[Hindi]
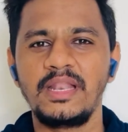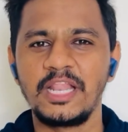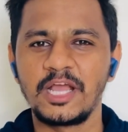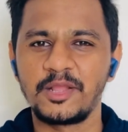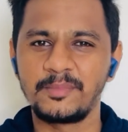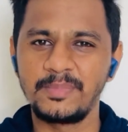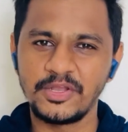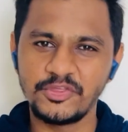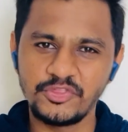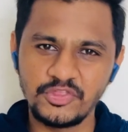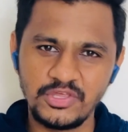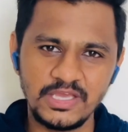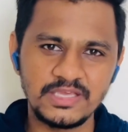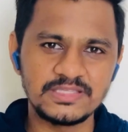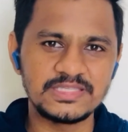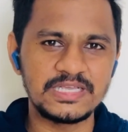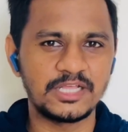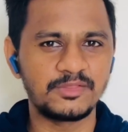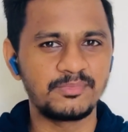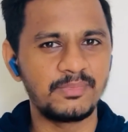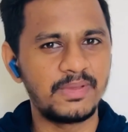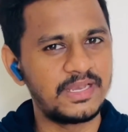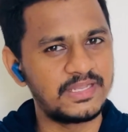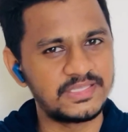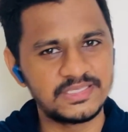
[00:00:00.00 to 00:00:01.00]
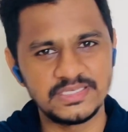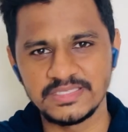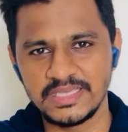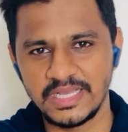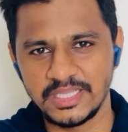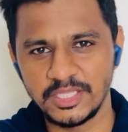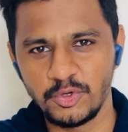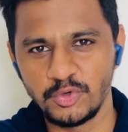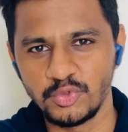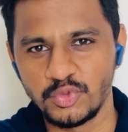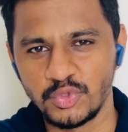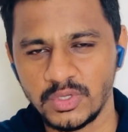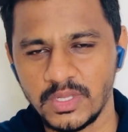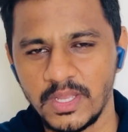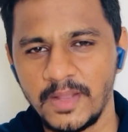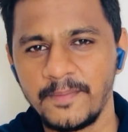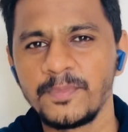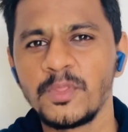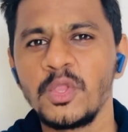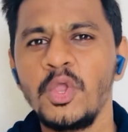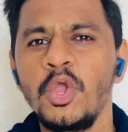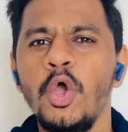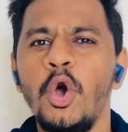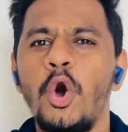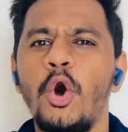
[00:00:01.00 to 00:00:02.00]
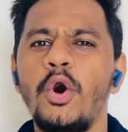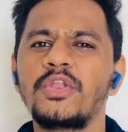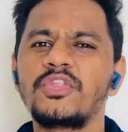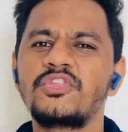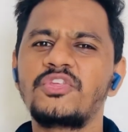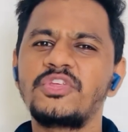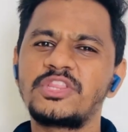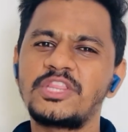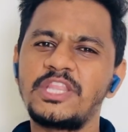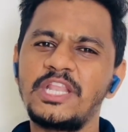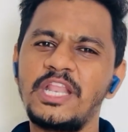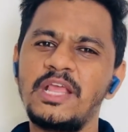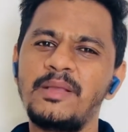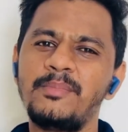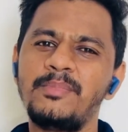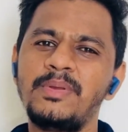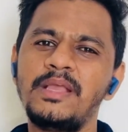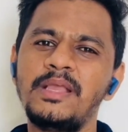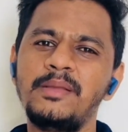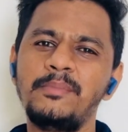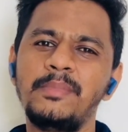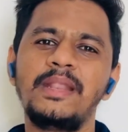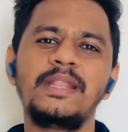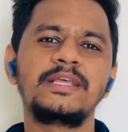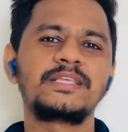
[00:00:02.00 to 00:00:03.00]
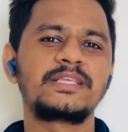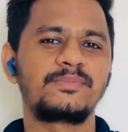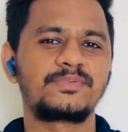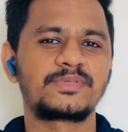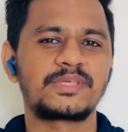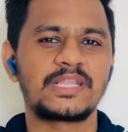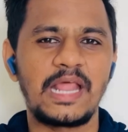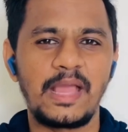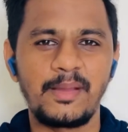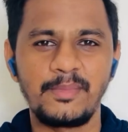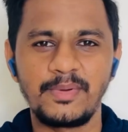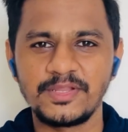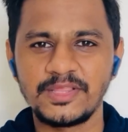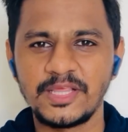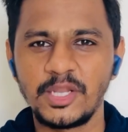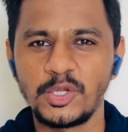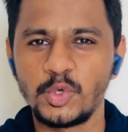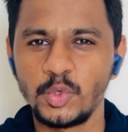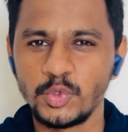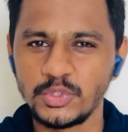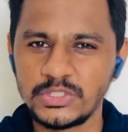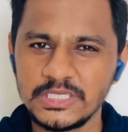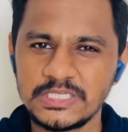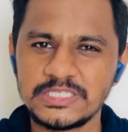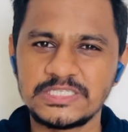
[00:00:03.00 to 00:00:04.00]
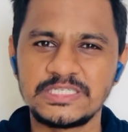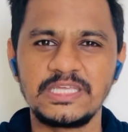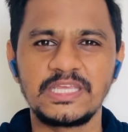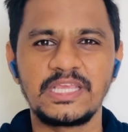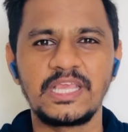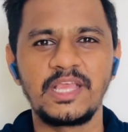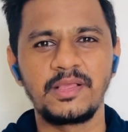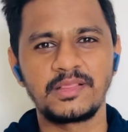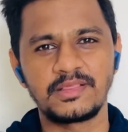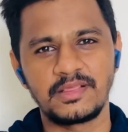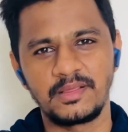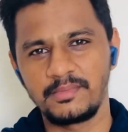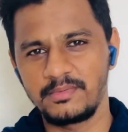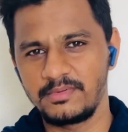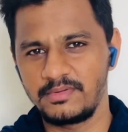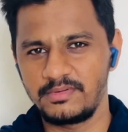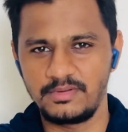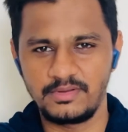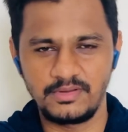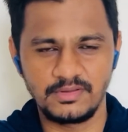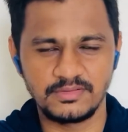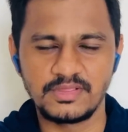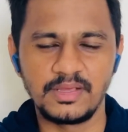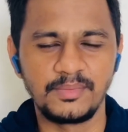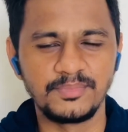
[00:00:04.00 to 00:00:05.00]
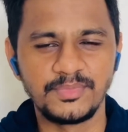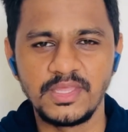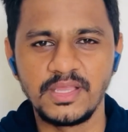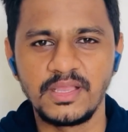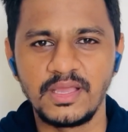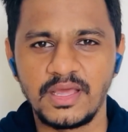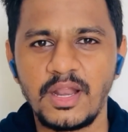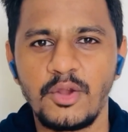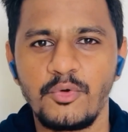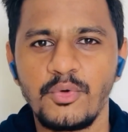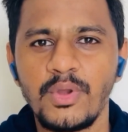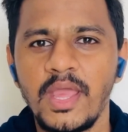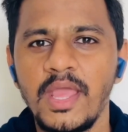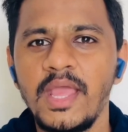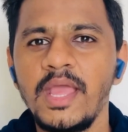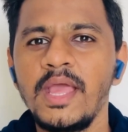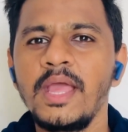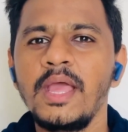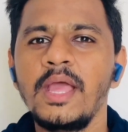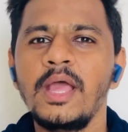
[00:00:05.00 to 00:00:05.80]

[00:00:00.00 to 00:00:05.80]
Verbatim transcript: लगभग छः सात महीने से ज़्यादा हो चुका है और जितने भी मेरे सब्सक्राइबर्स है टू सिक्सटी के समथिंग अराउंड है